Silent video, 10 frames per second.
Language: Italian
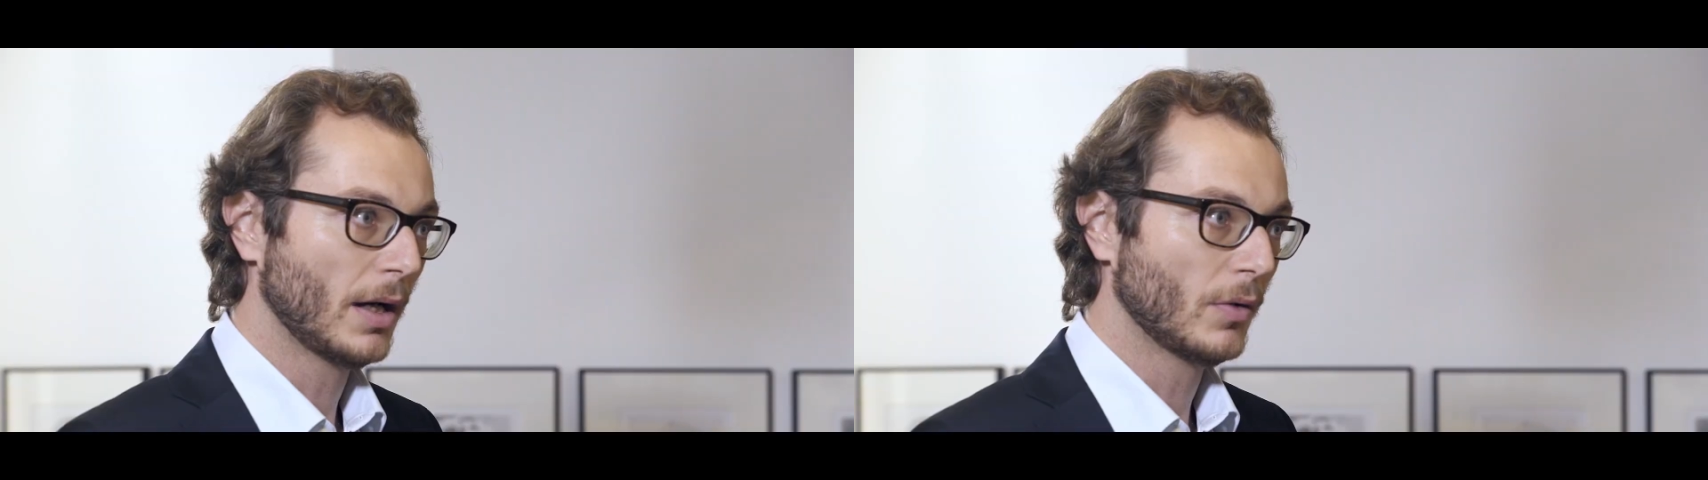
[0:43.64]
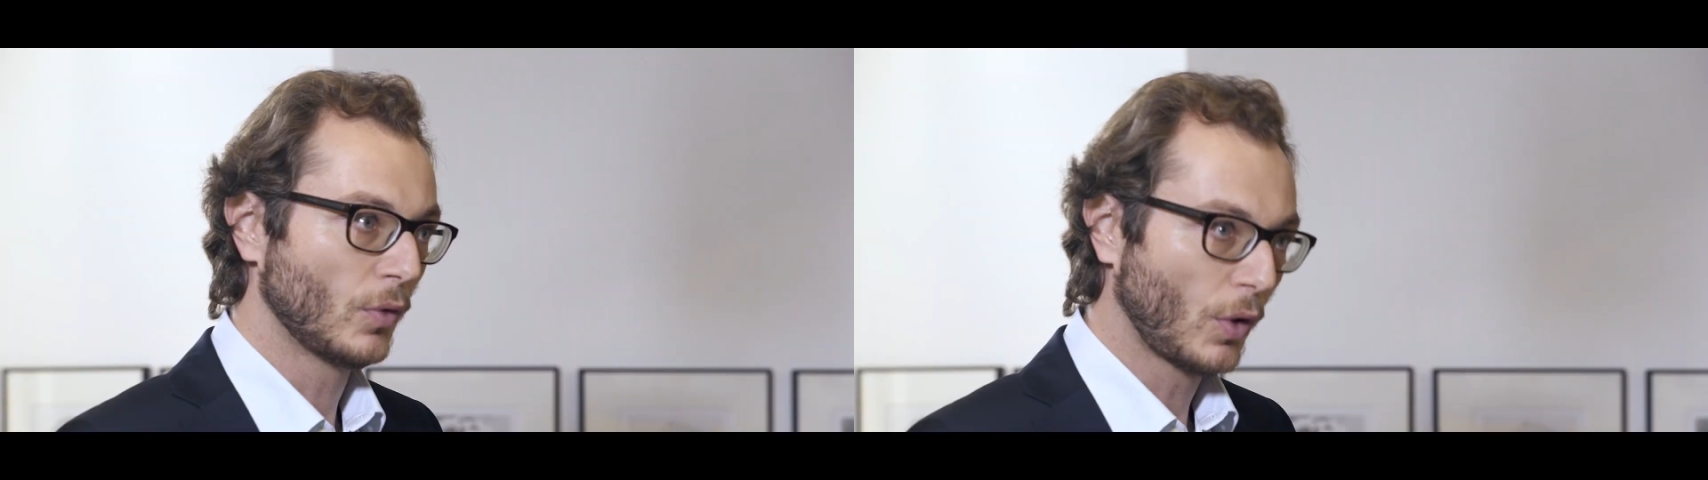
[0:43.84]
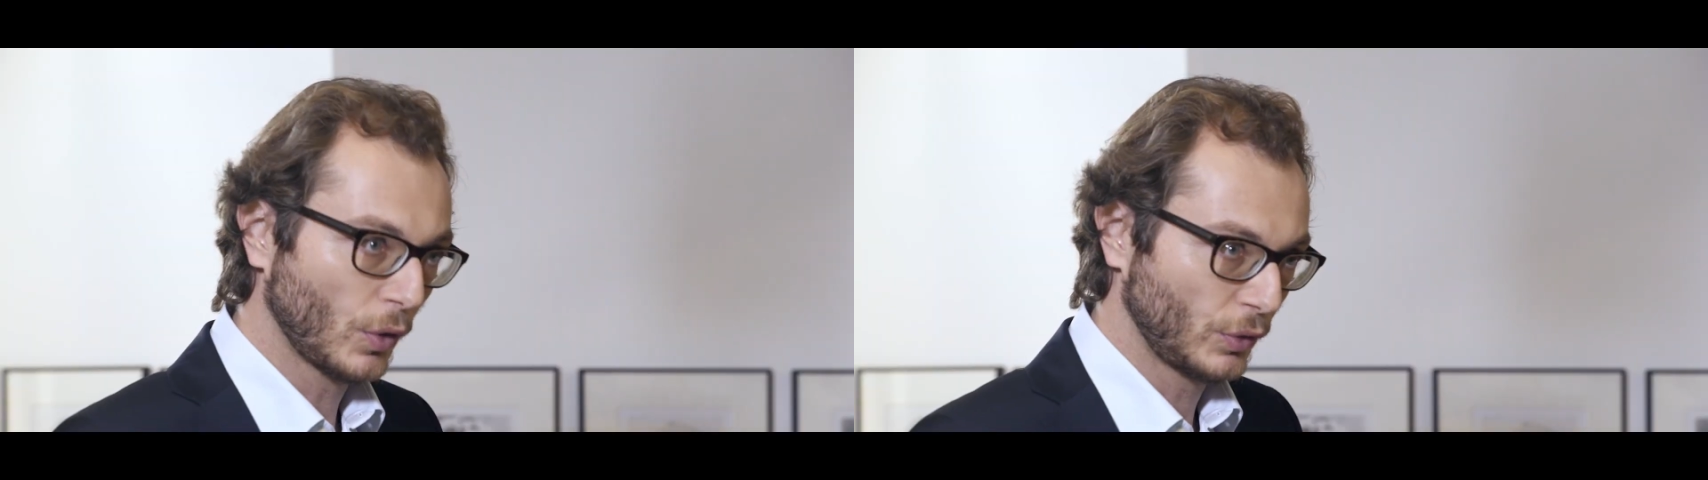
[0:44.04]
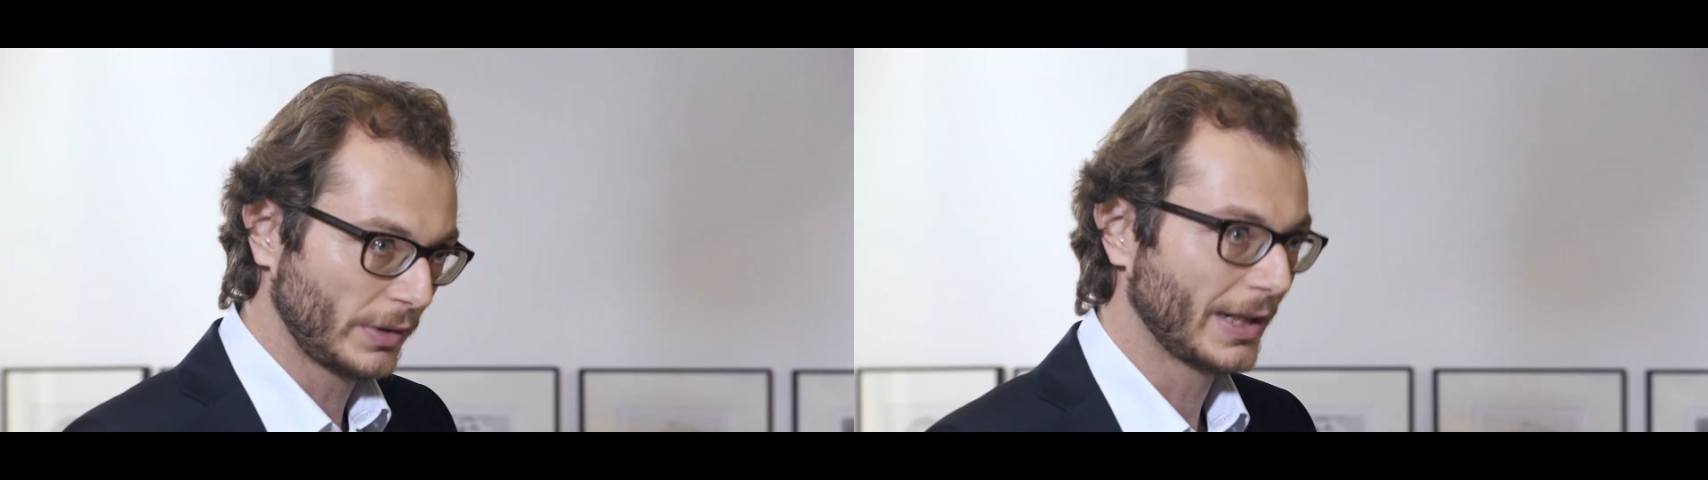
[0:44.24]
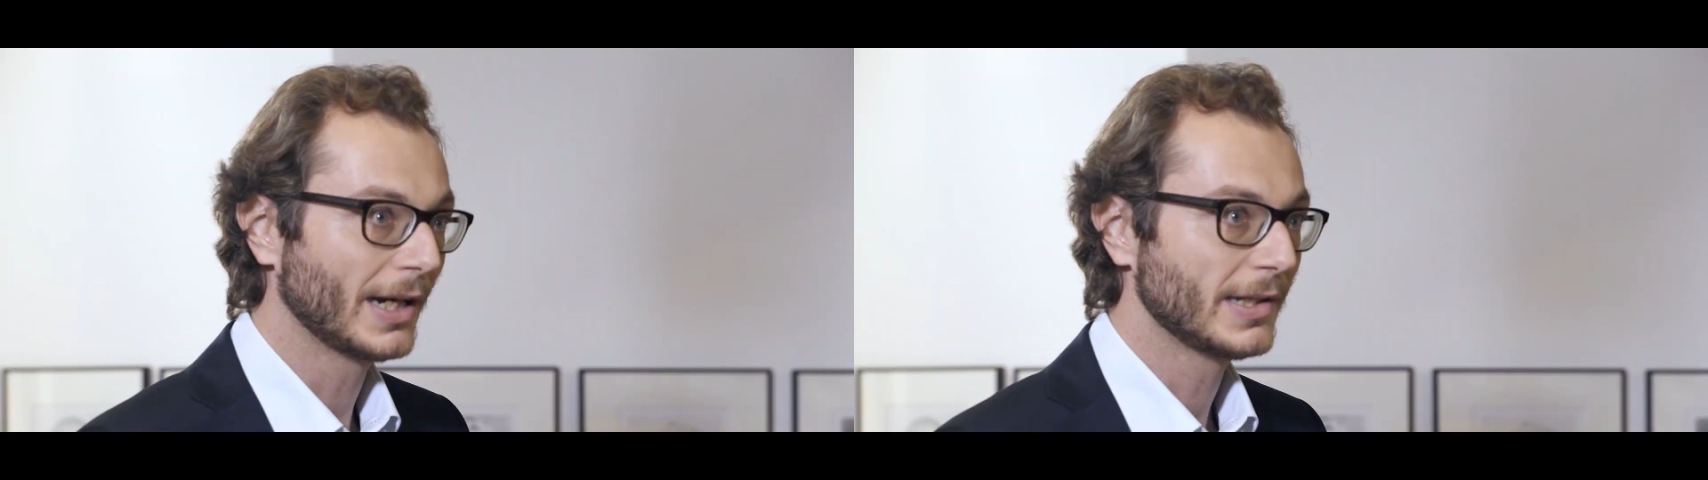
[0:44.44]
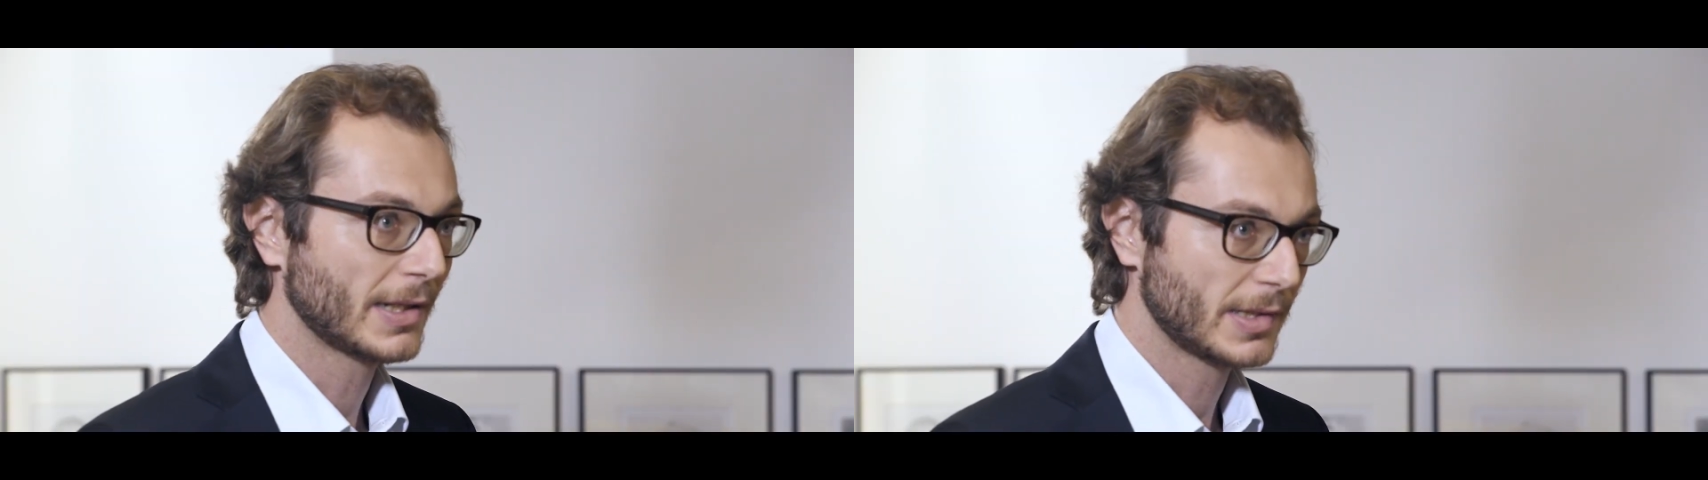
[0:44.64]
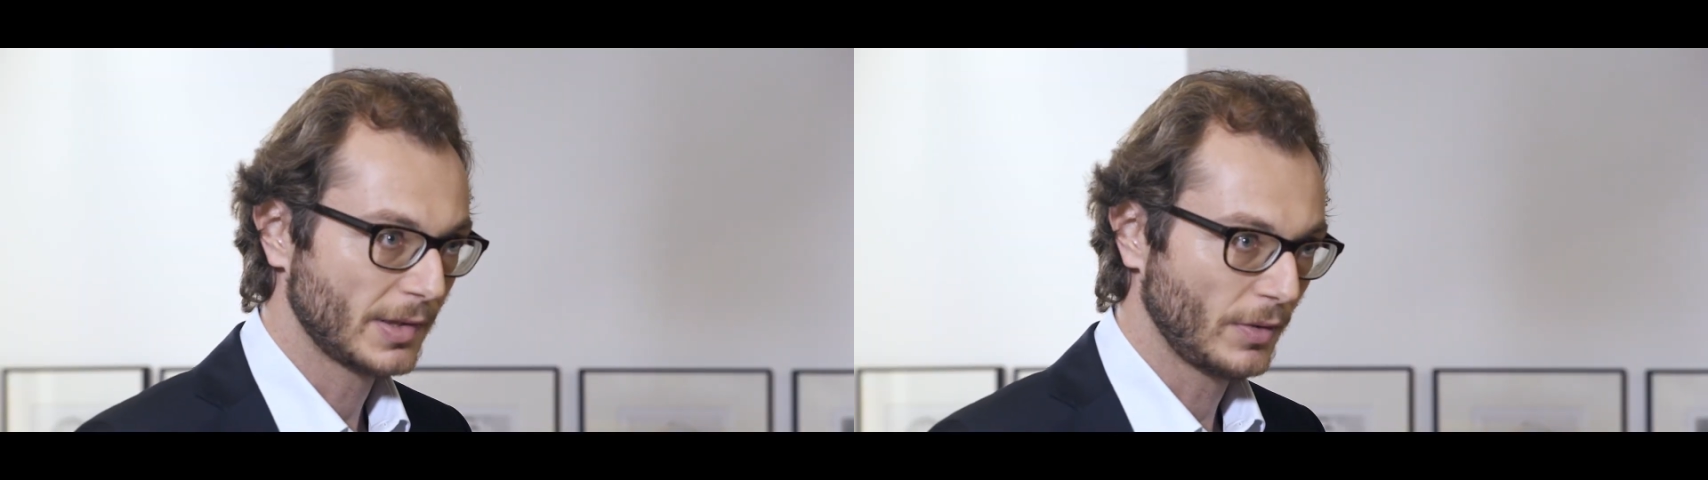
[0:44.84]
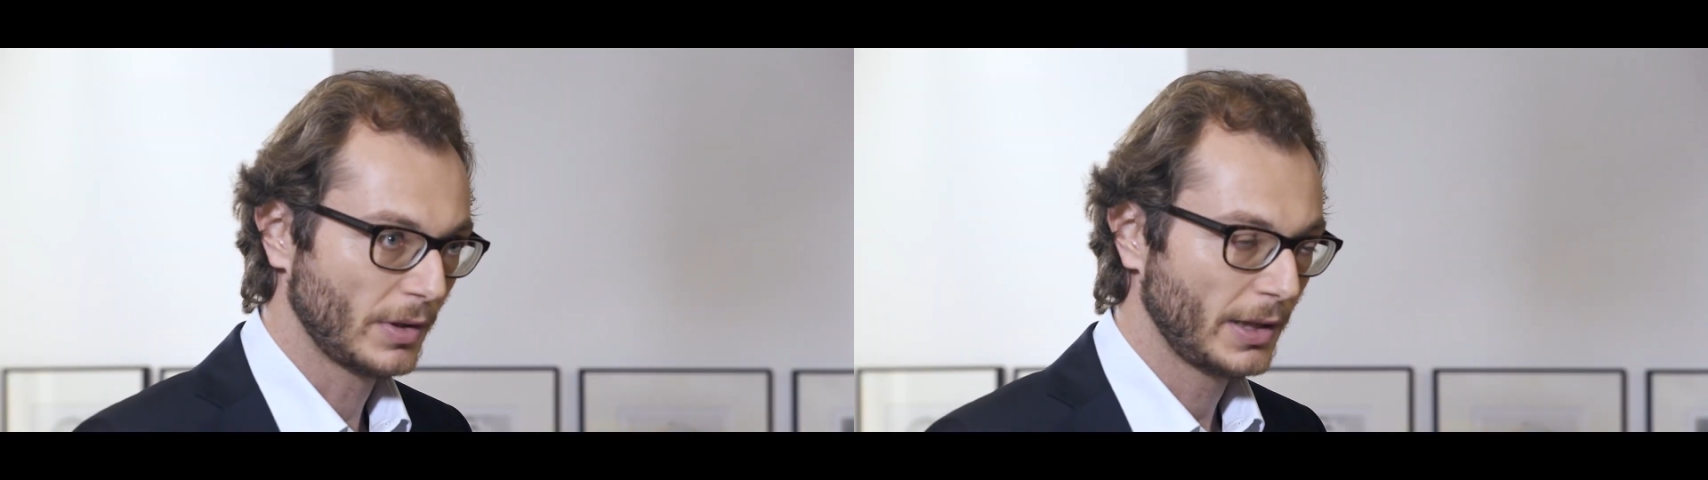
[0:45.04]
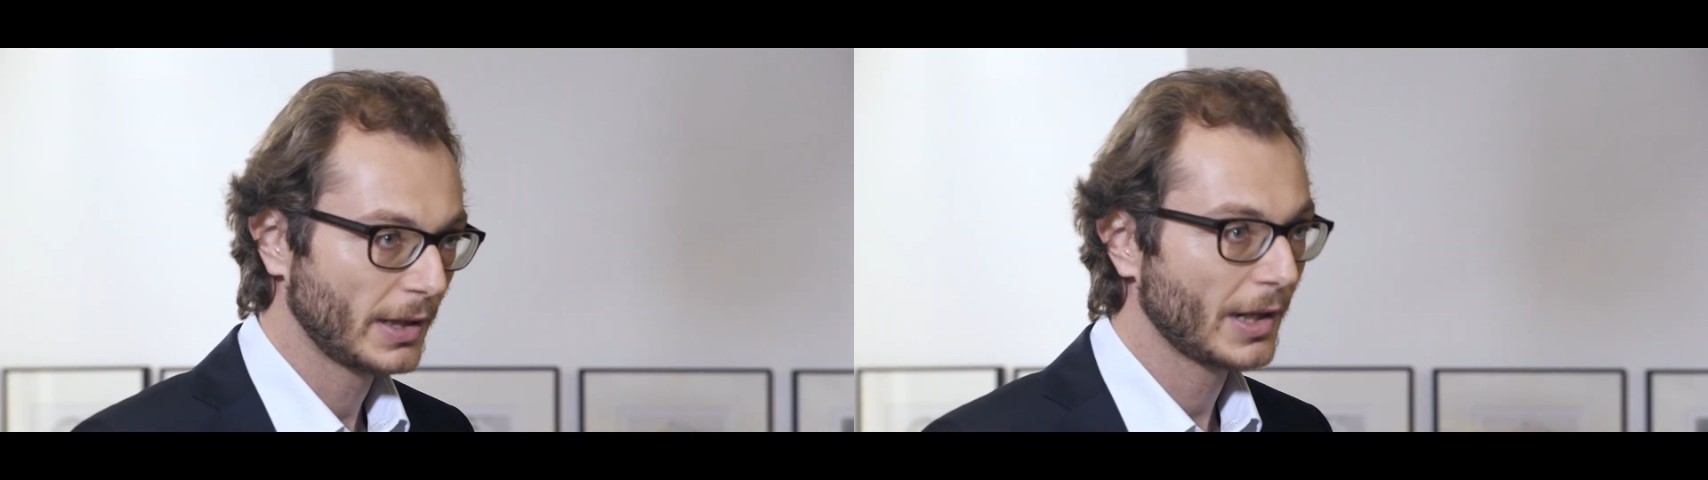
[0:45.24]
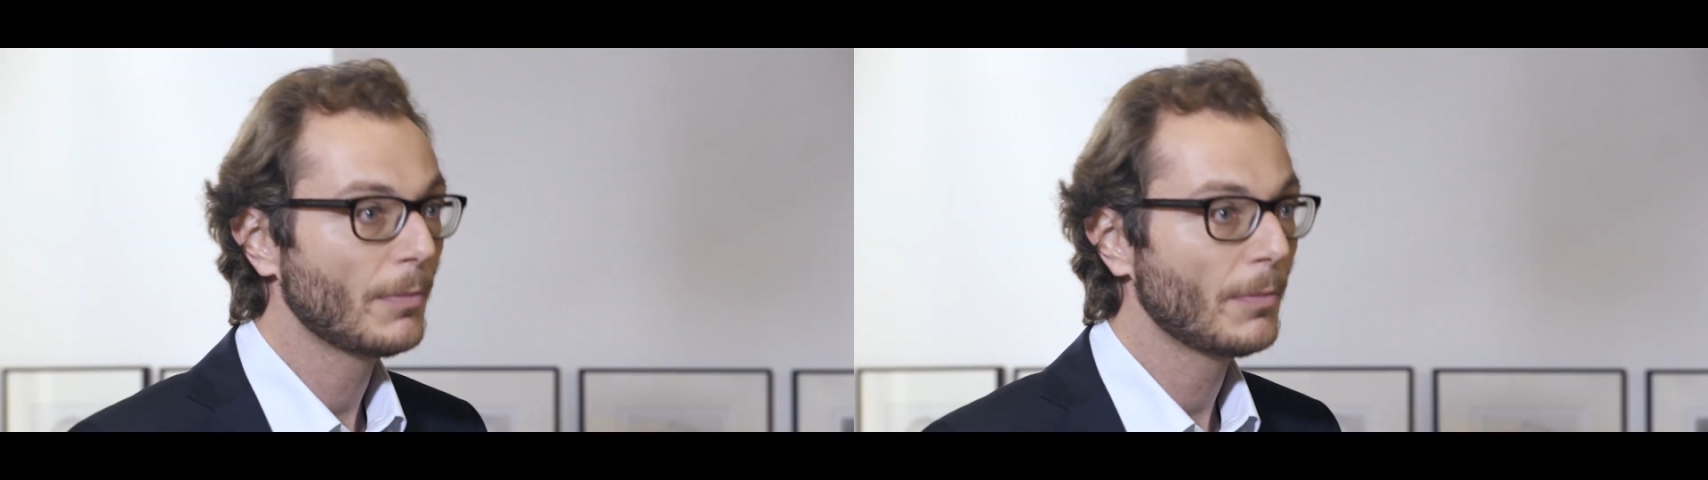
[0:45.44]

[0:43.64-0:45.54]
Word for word: ha un costo di realizzazione,